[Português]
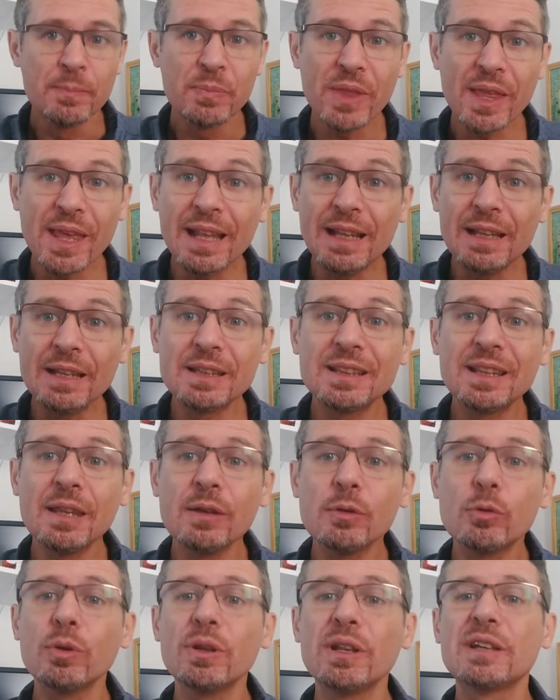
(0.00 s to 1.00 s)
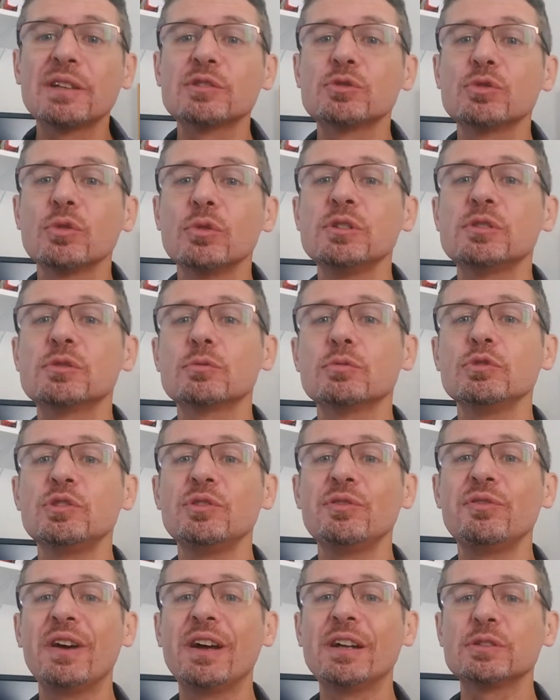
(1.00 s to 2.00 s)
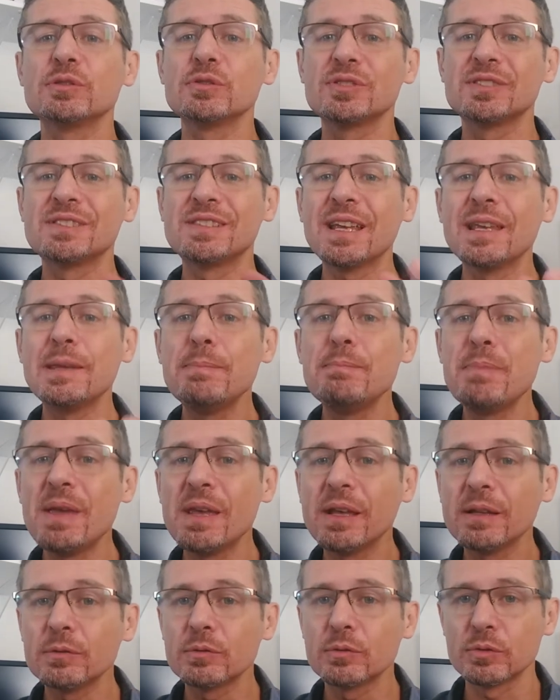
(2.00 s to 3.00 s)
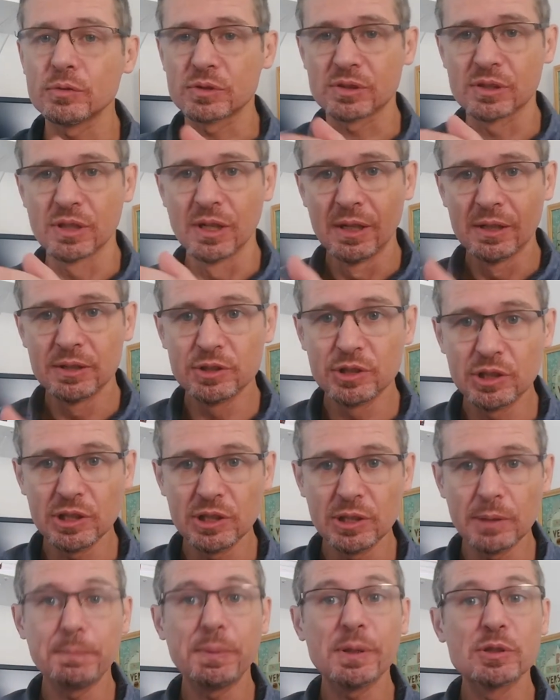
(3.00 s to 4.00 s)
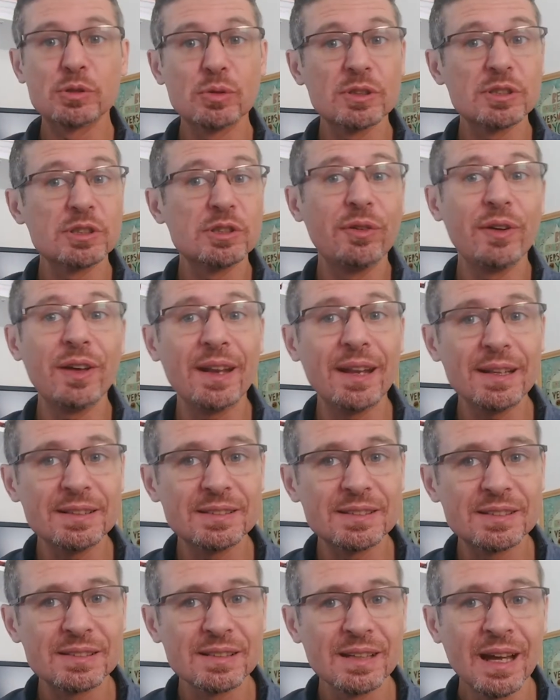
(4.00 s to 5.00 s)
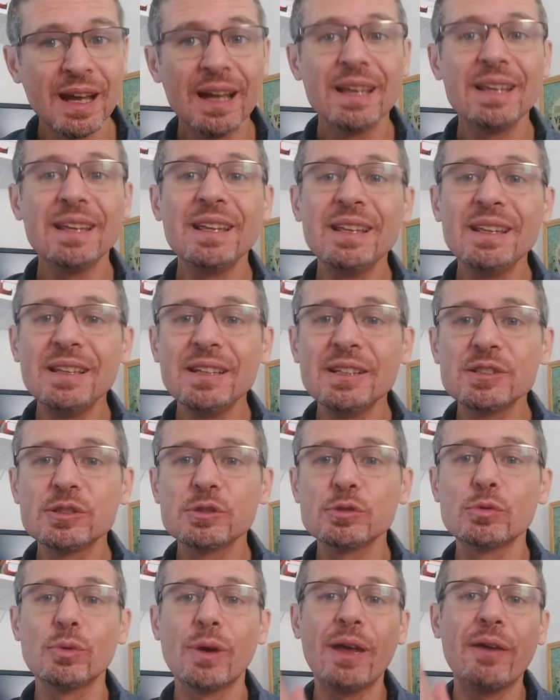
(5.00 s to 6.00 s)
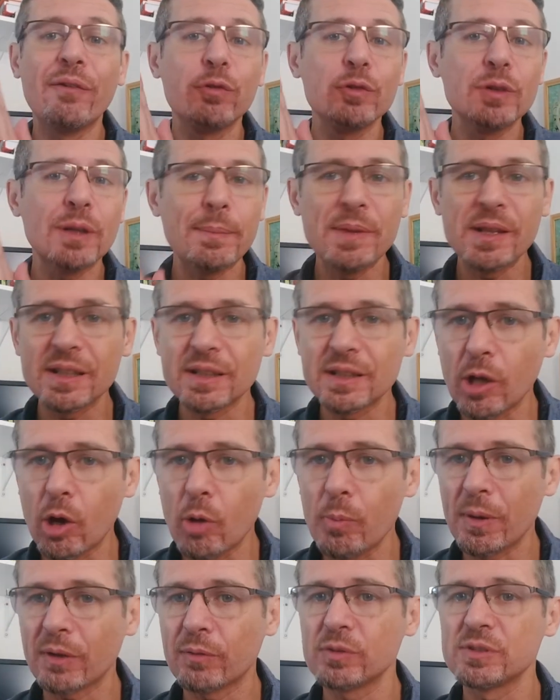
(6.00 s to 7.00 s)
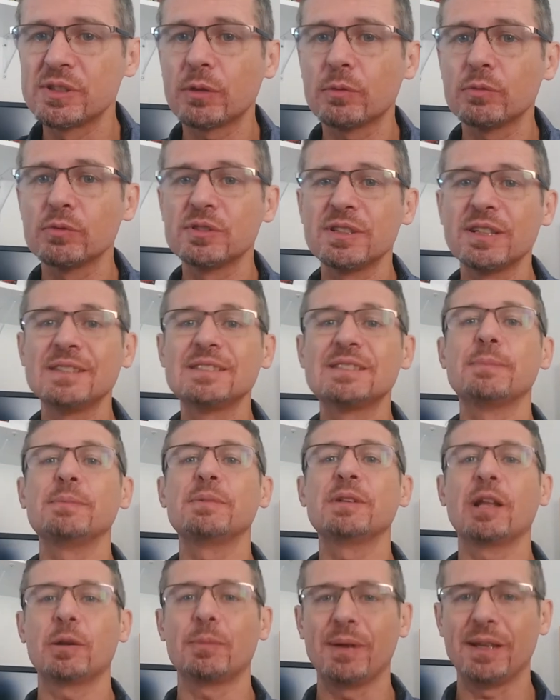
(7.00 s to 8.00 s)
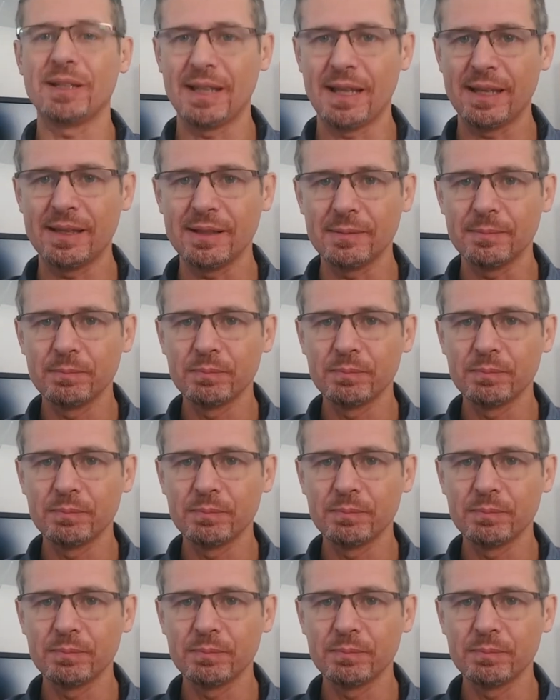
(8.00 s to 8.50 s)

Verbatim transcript: ele tem conexões com diversos segmentos de pessoas diferentes. E isto é fundamental para que você consiga disseminar uma ideia.